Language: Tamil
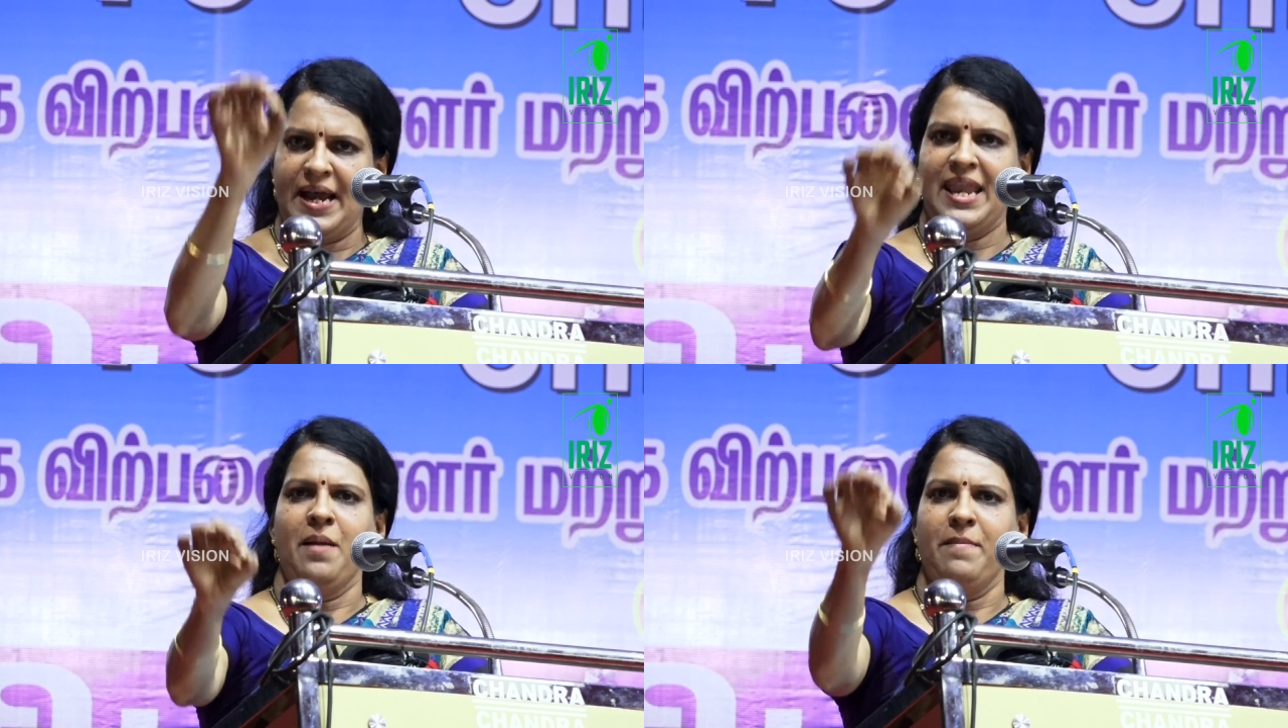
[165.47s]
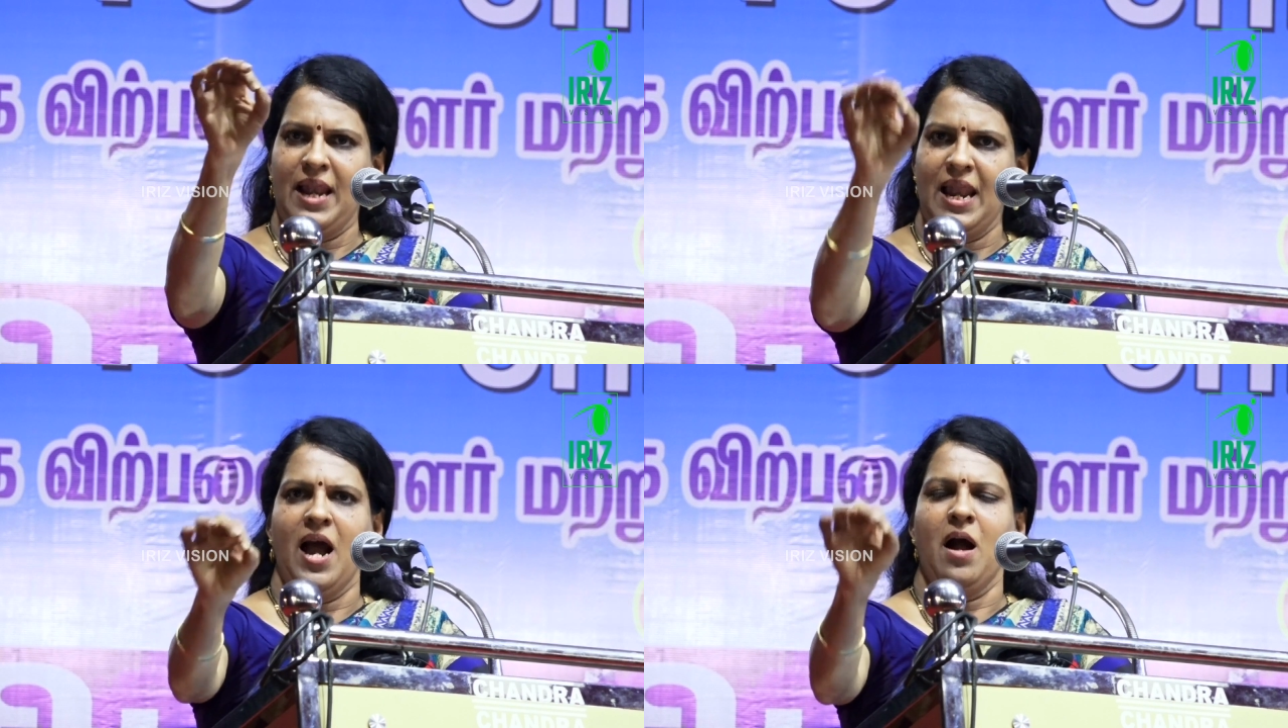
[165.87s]
பயம்
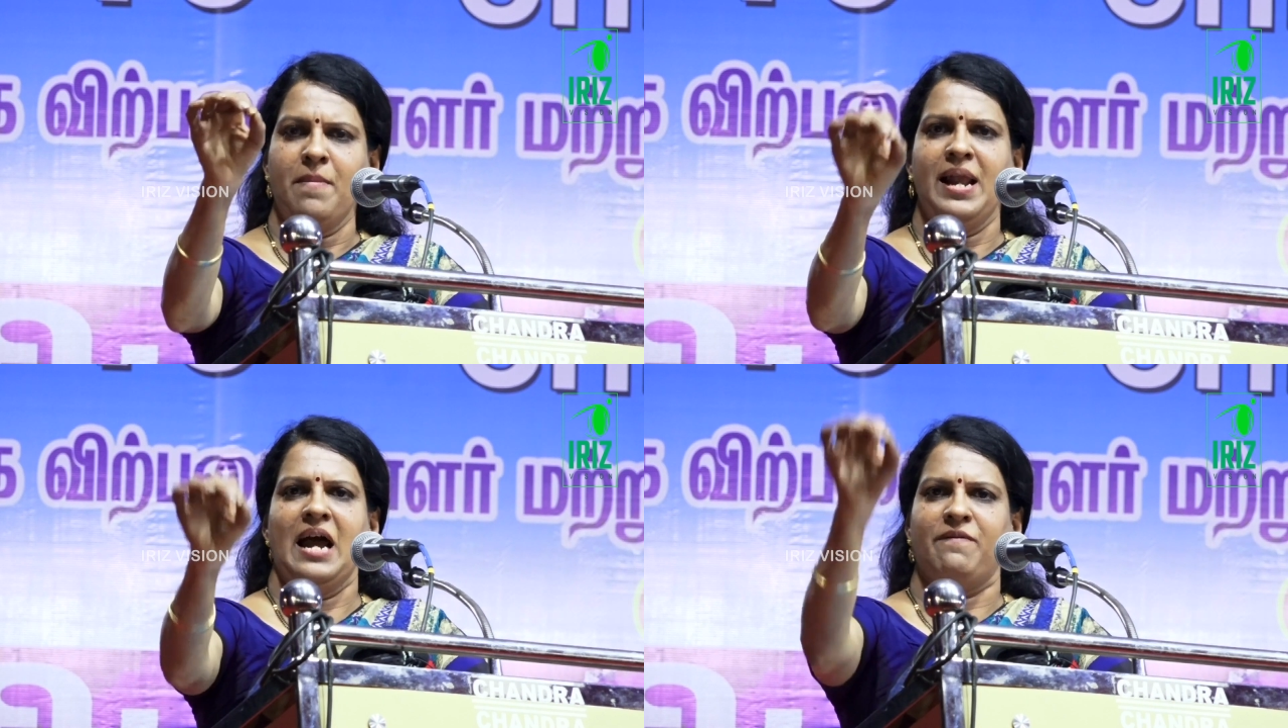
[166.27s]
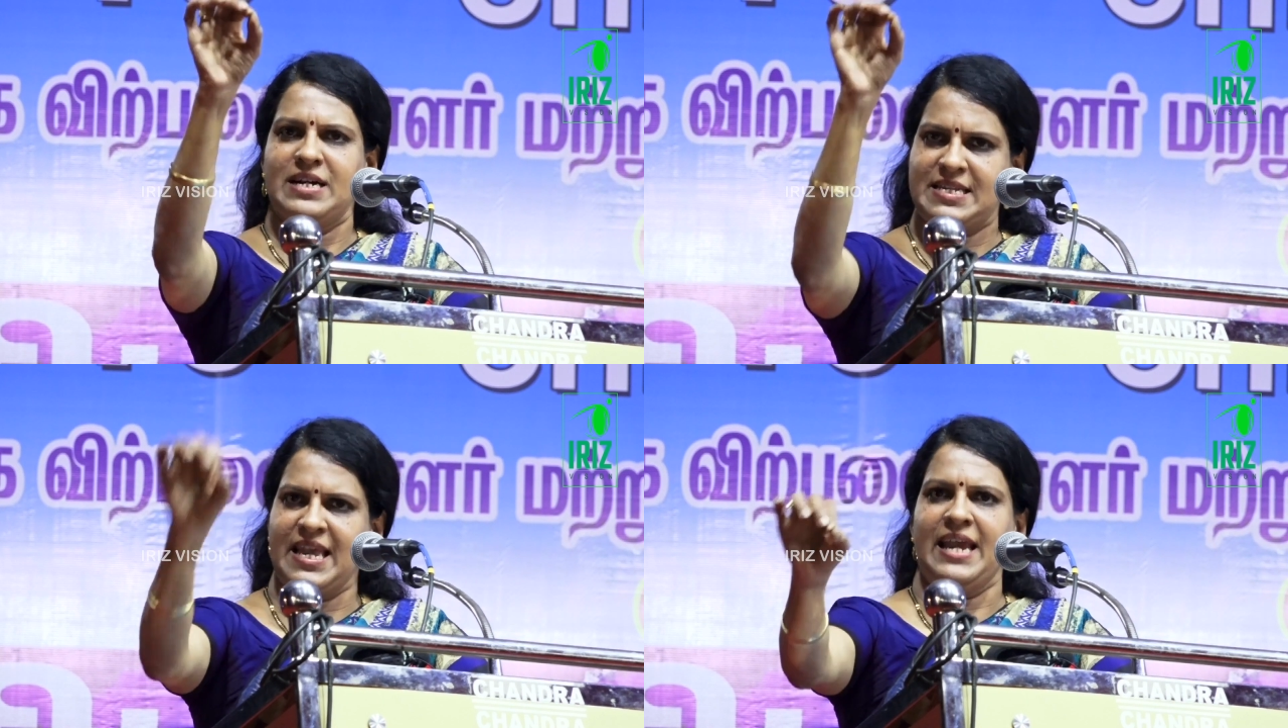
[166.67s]
இல்லாமல்
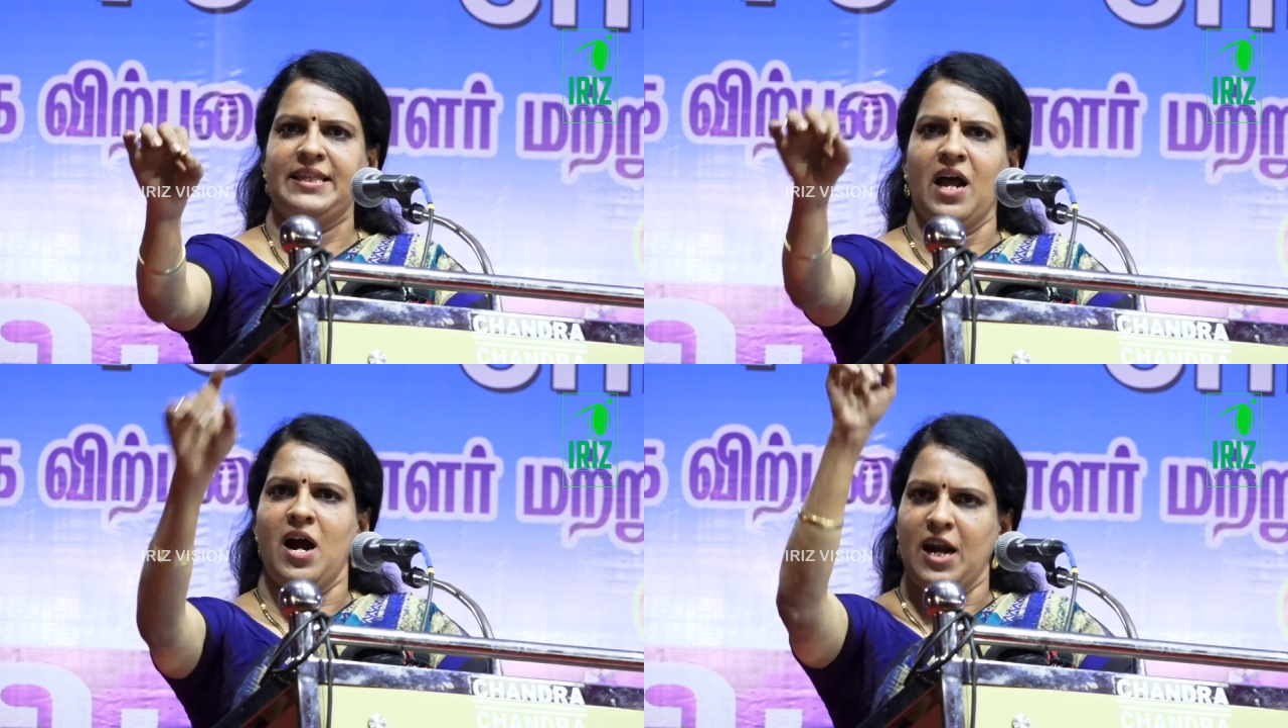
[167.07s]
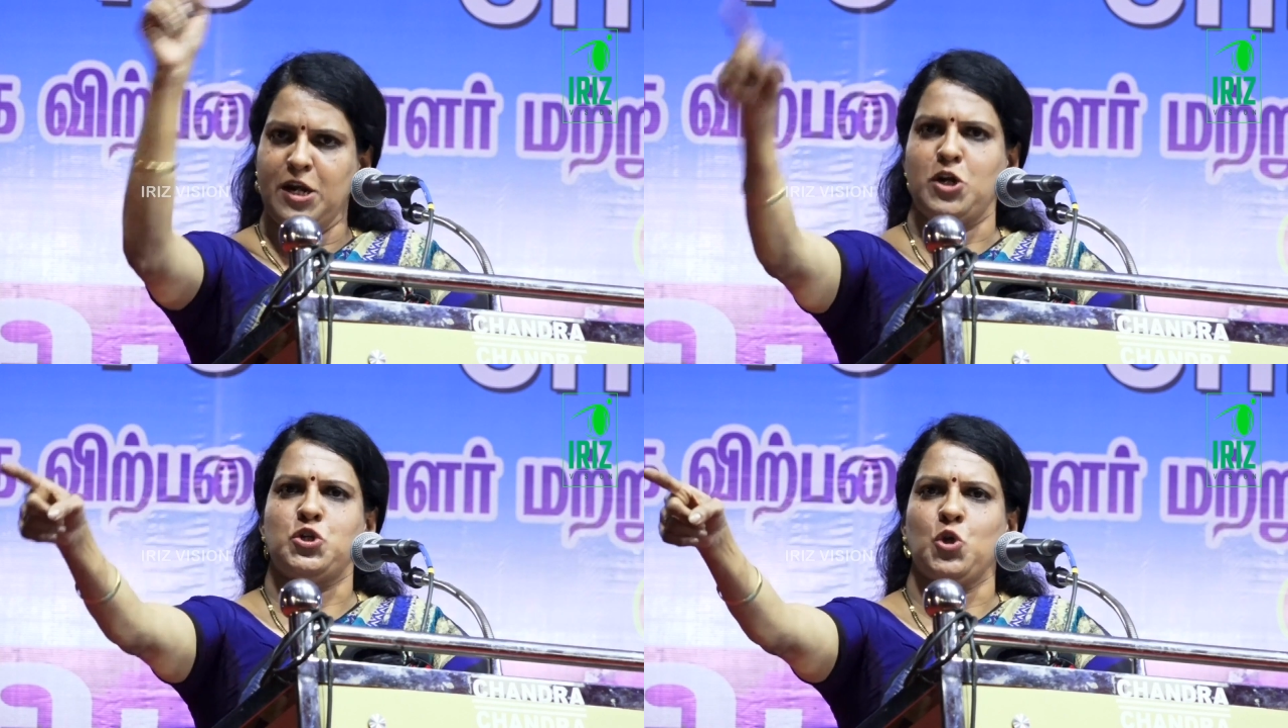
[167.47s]
அவள்
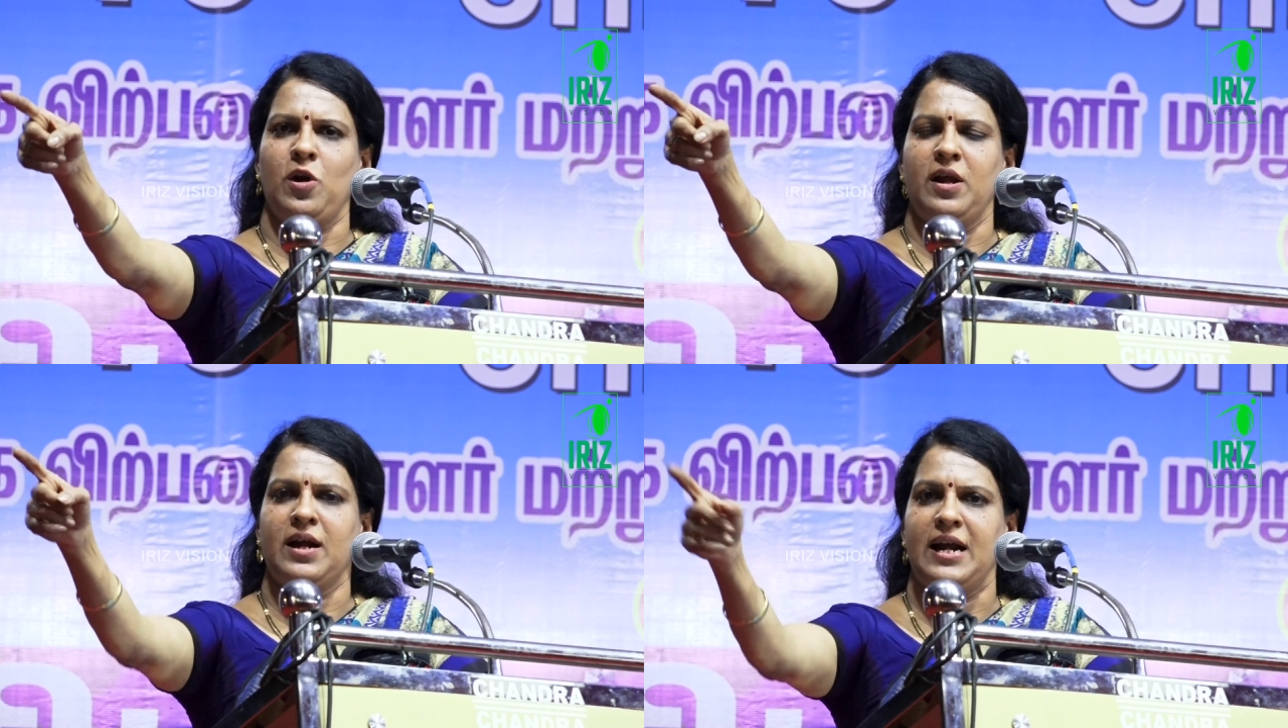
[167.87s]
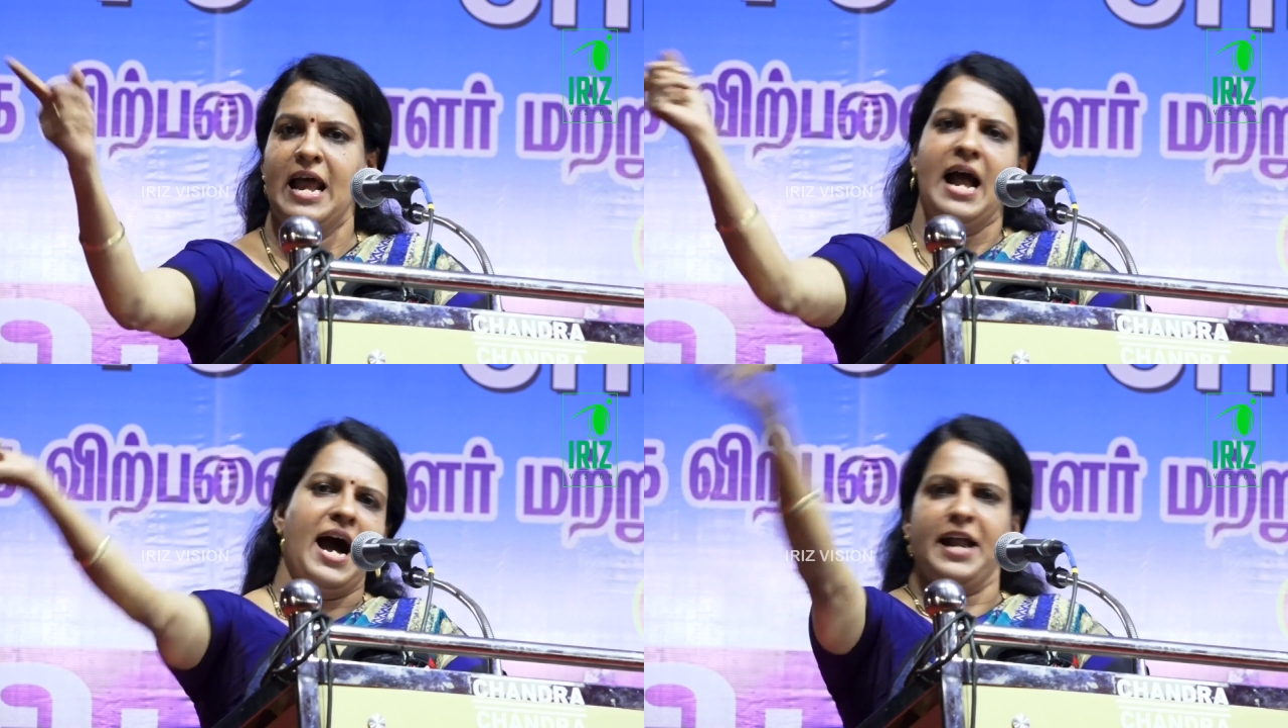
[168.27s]
செய்தாள் என்று சொல்லுங்கள்